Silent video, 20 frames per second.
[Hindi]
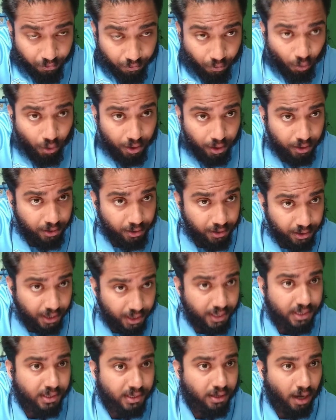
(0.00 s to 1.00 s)
फॉर
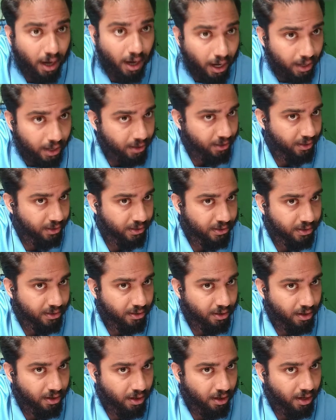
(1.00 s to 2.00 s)
दिस आर्टिस्ट
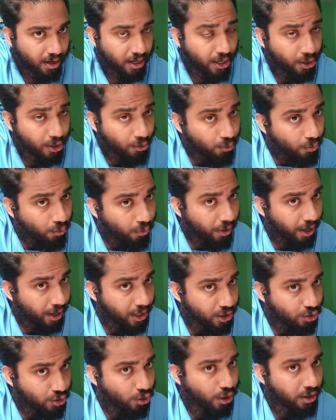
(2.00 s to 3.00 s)
एंड डू
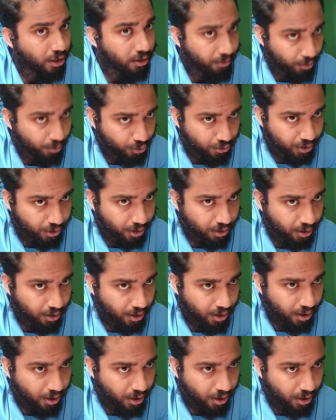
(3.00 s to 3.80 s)
एन्जॉय द म्यूज़िक